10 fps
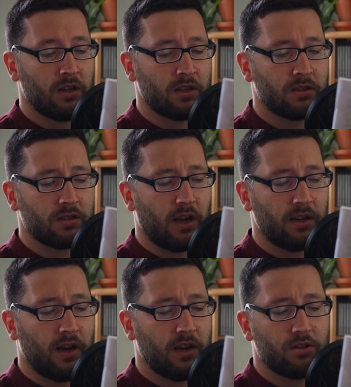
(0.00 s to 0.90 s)
dass es
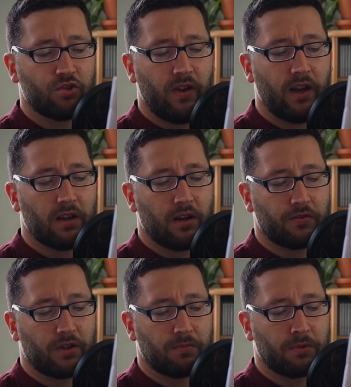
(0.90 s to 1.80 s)
eine Art
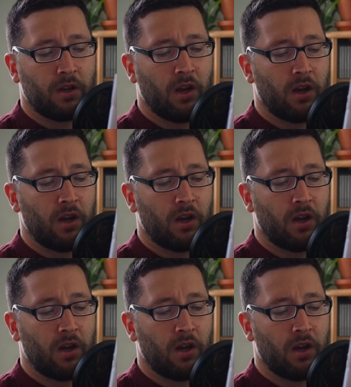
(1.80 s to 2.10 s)
Schwerkraft gibt,